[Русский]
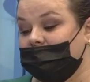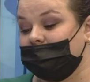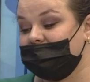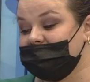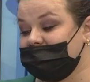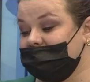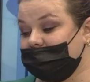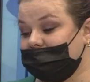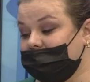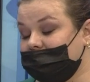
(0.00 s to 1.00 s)
Мы с
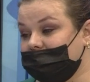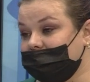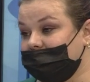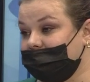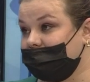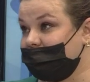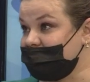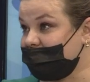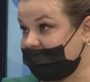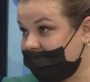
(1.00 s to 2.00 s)
ним э,
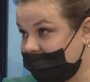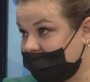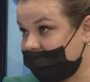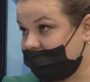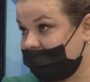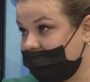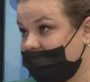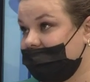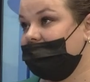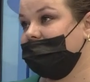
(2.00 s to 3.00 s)
посмотрели канал
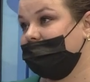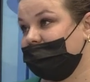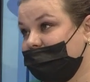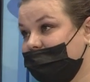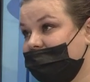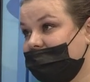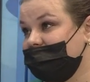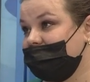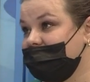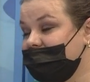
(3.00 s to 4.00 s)
Елерна, потом мы
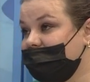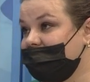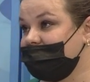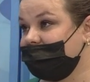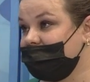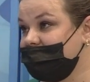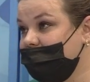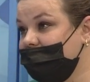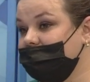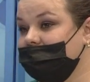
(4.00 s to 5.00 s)
начали заниматься в WhatsApp,